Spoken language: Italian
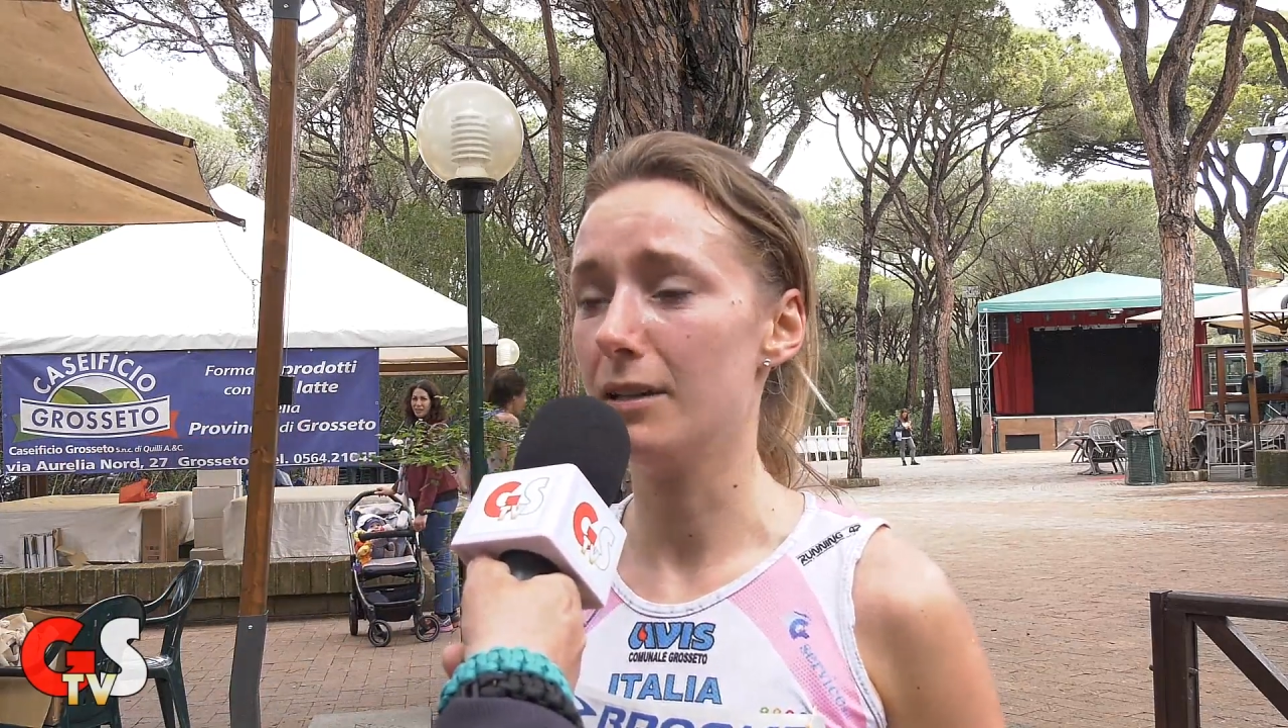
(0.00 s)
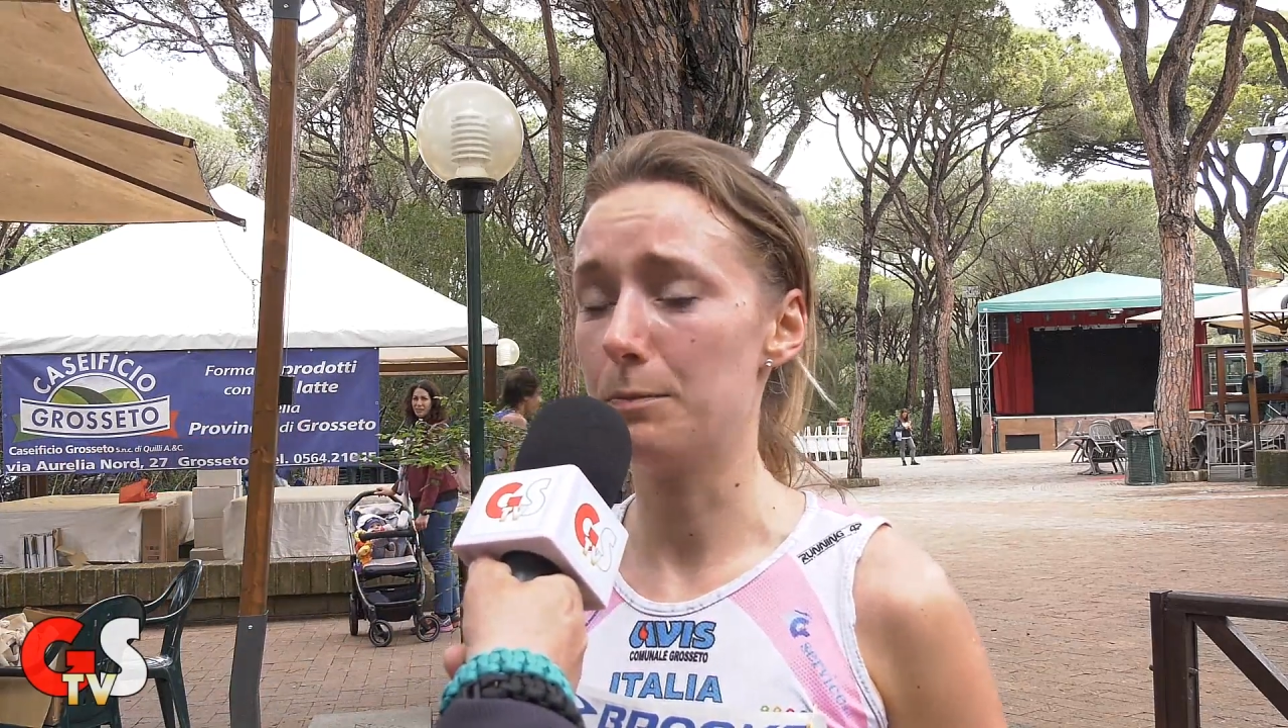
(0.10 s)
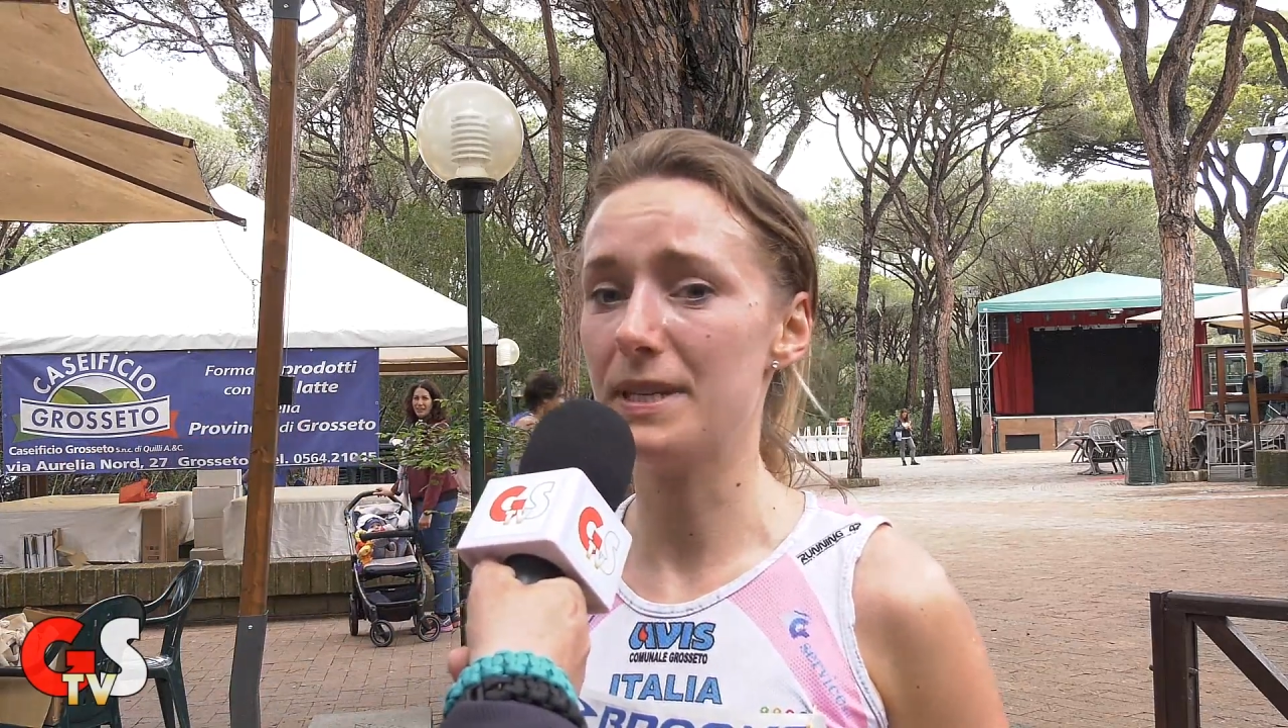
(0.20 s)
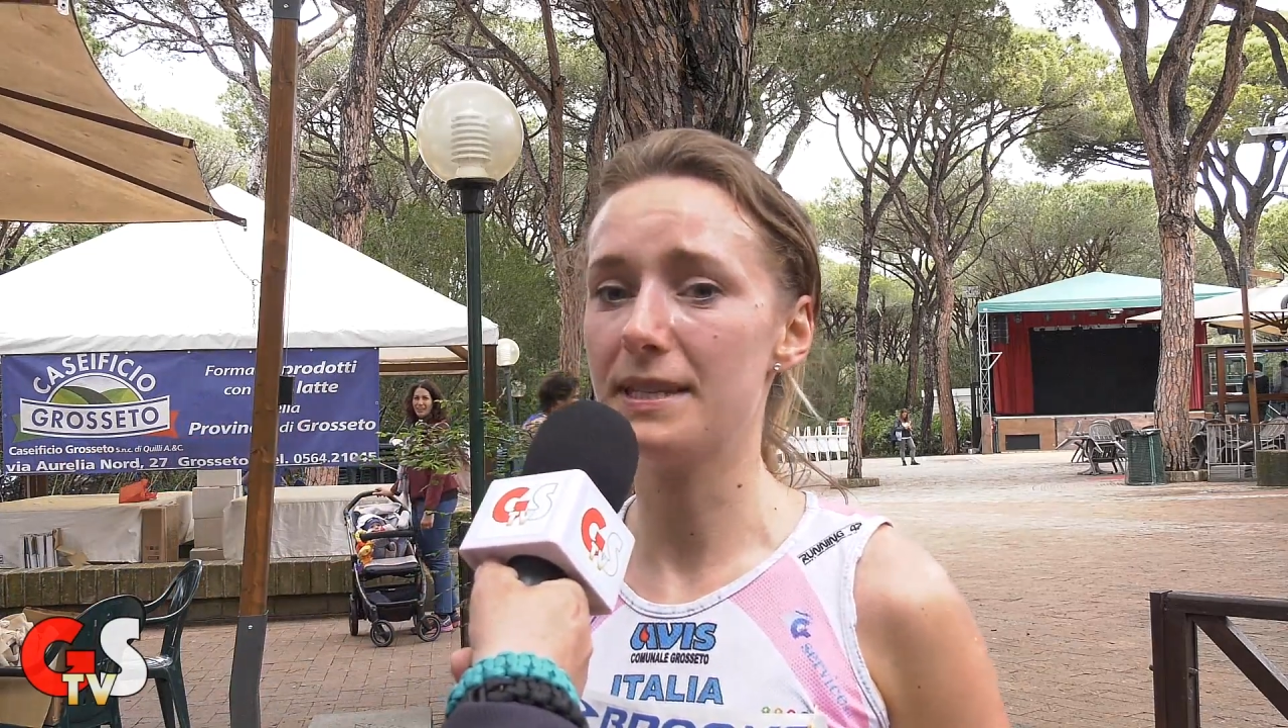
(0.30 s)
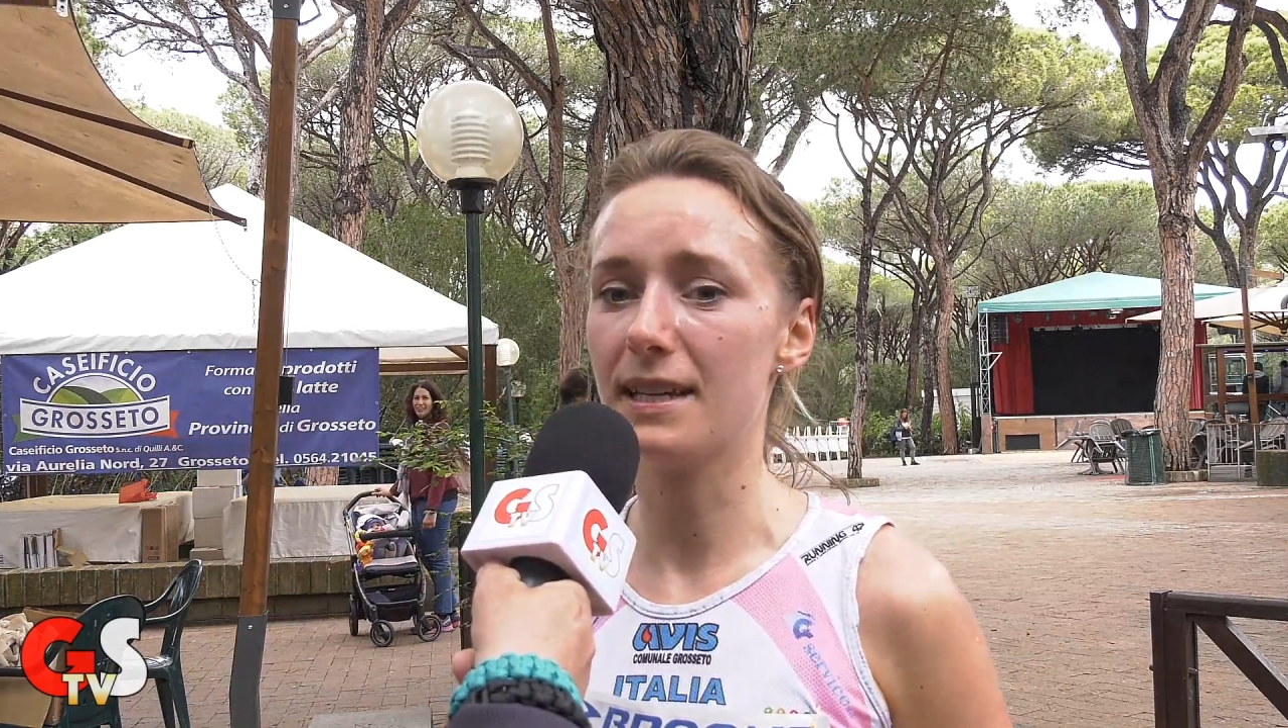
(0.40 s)
in
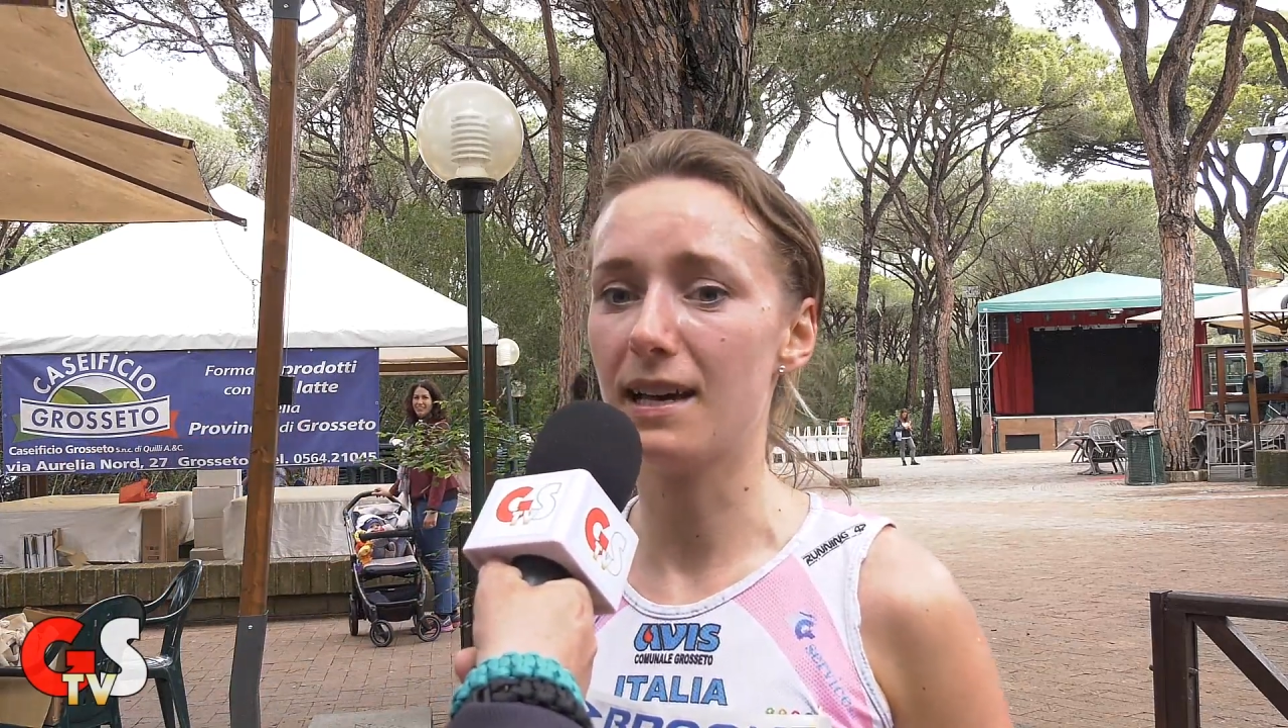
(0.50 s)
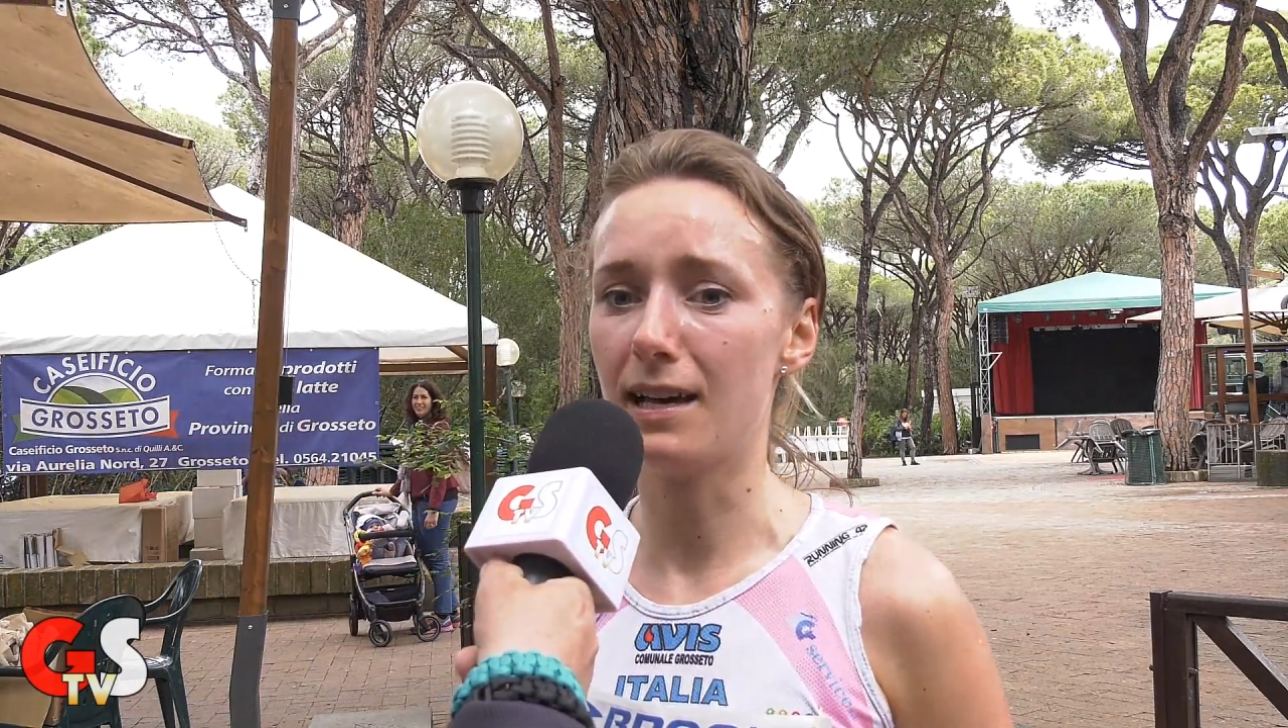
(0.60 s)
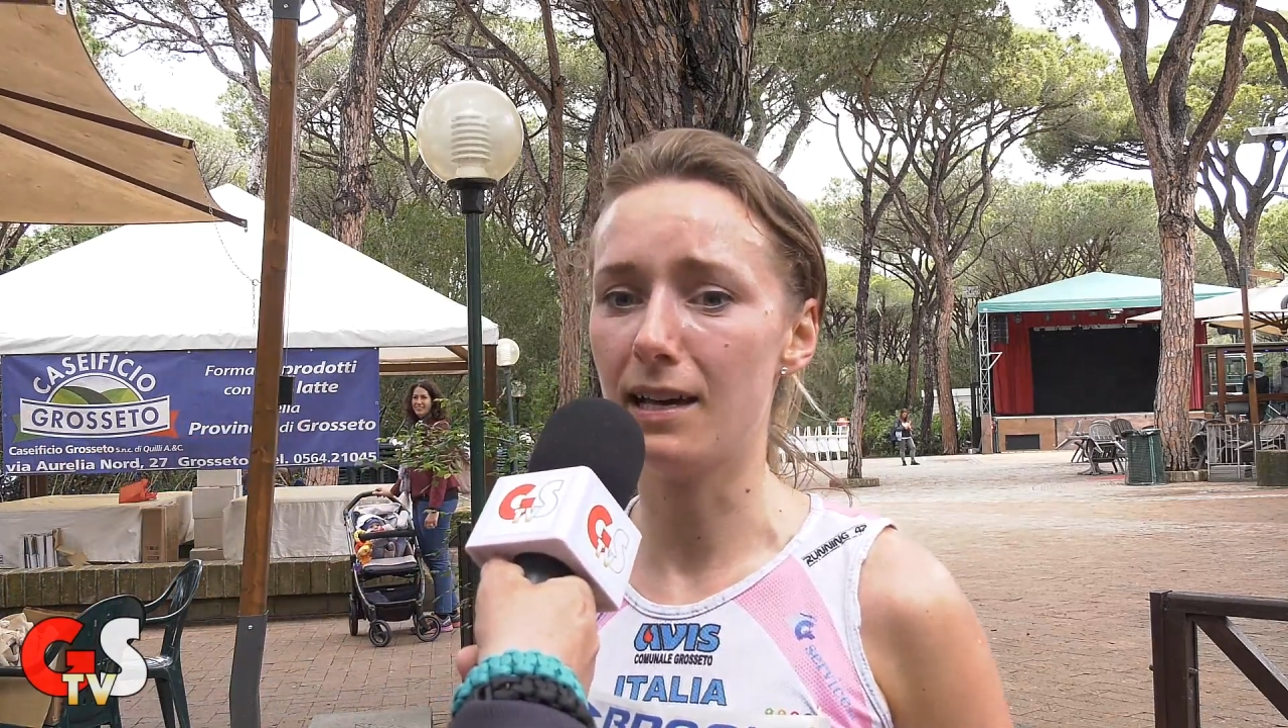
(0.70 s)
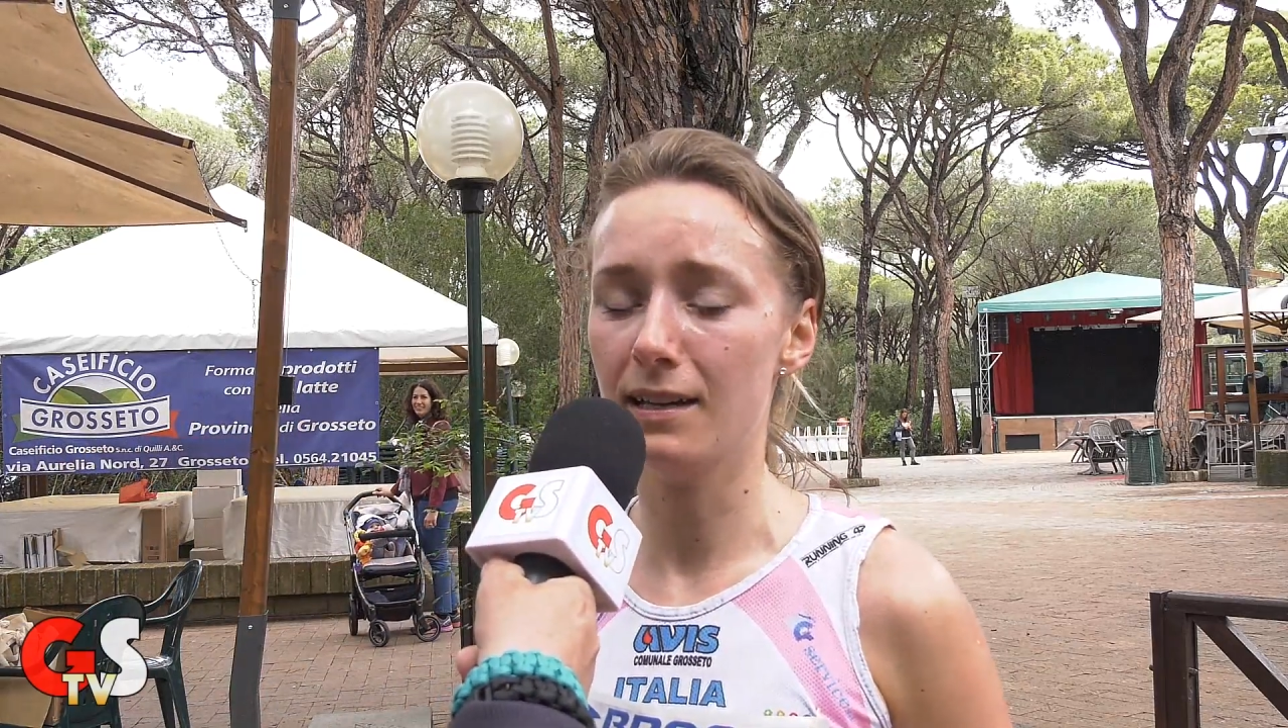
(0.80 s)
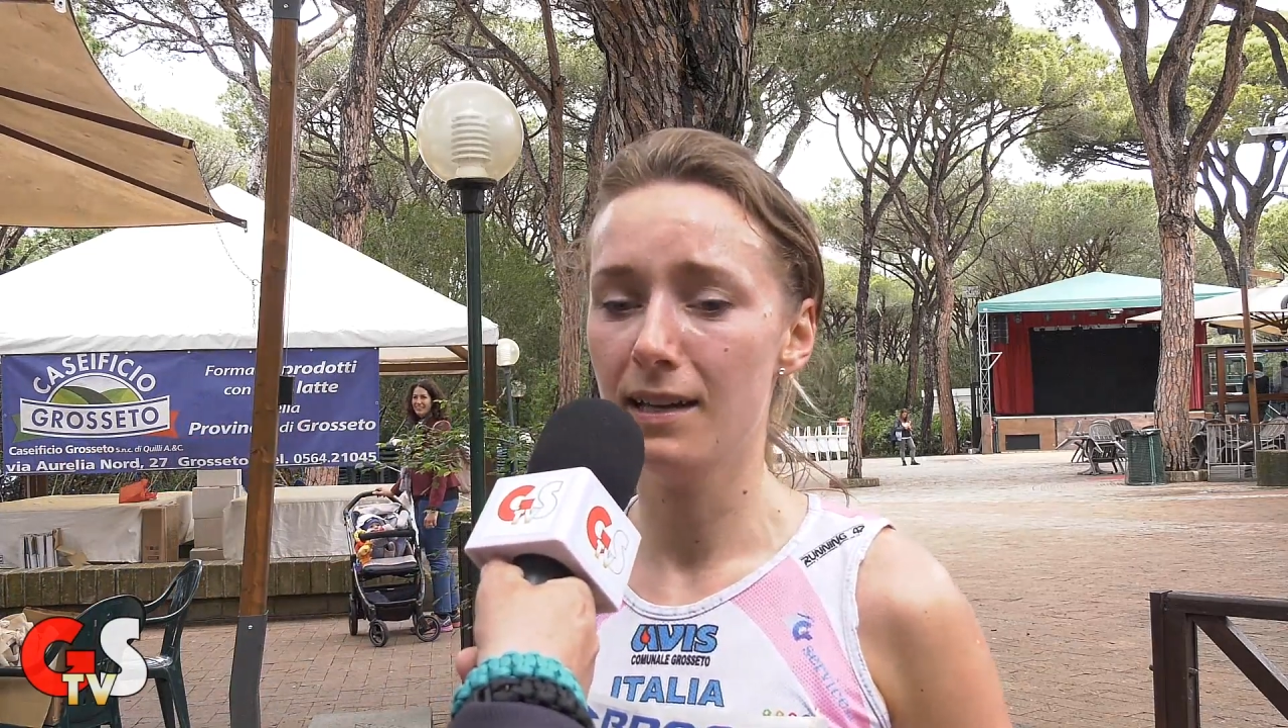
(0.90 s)

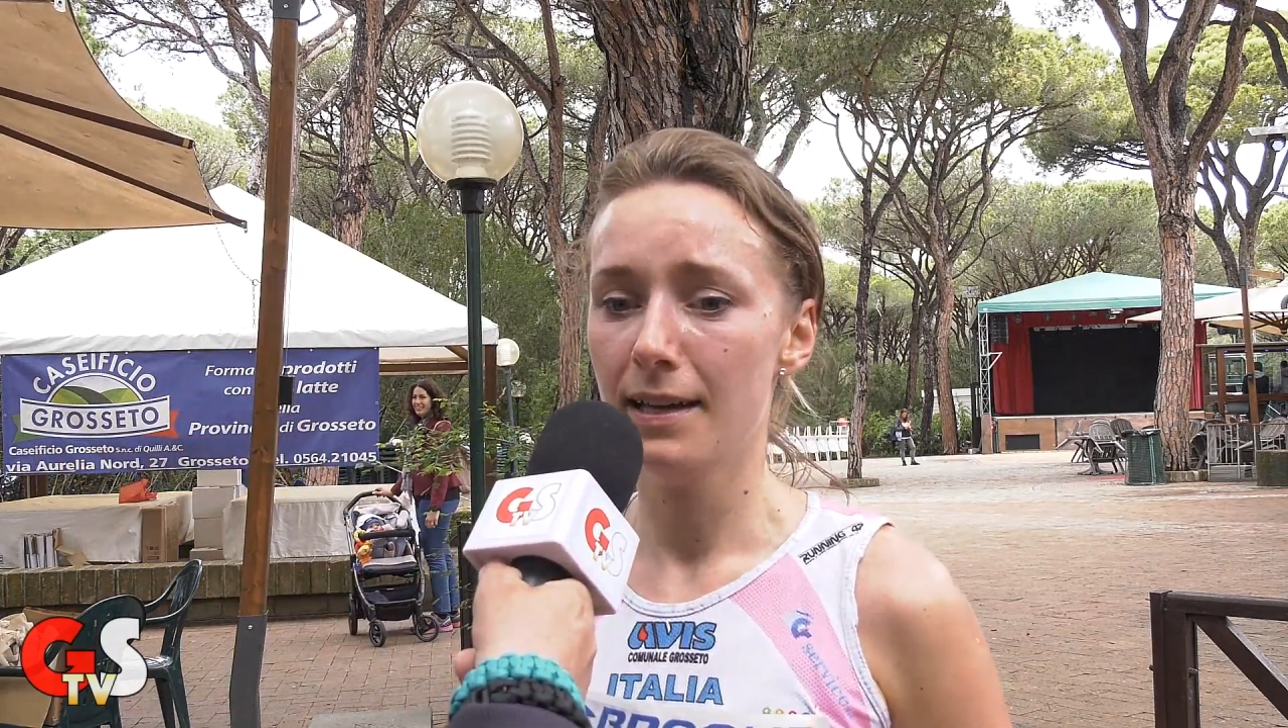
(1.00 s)
pista